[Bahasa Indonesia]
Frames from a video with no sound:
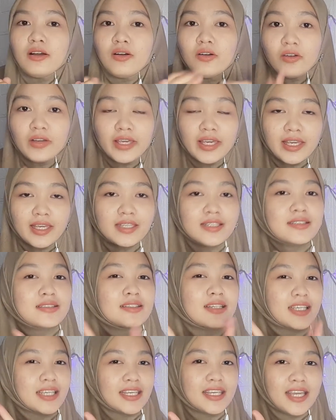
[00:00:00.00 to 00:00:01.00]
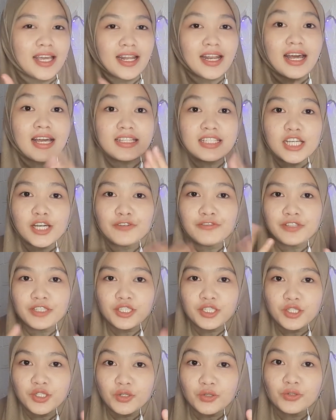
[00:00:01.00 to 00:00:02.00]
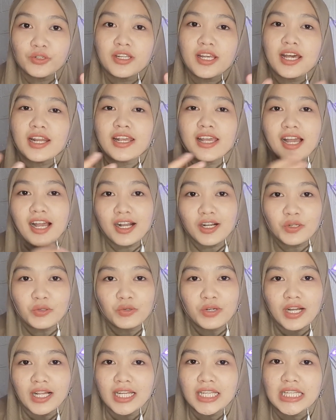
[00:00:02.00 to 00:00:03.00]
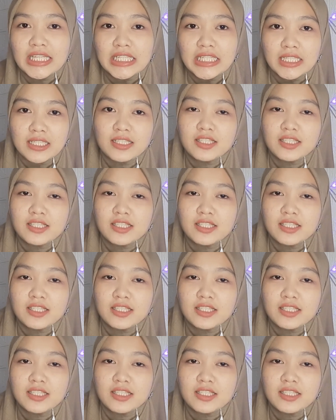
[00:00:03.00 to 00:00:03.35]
Oke, okay, sekian aja video dari aku kali ini.